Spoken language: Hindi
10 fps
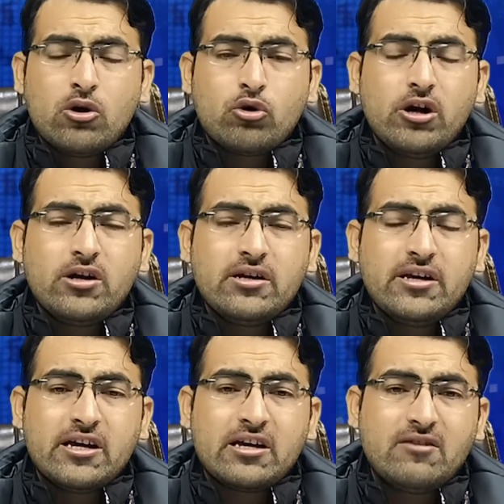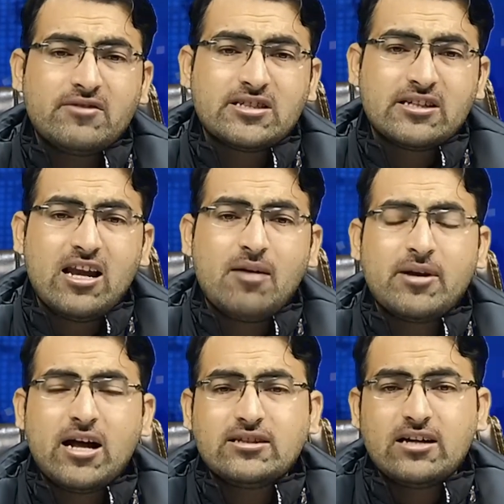कोई निगरान वजीर अला
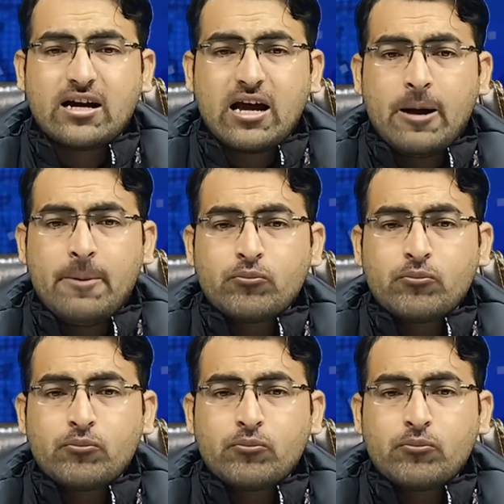बना दिया गया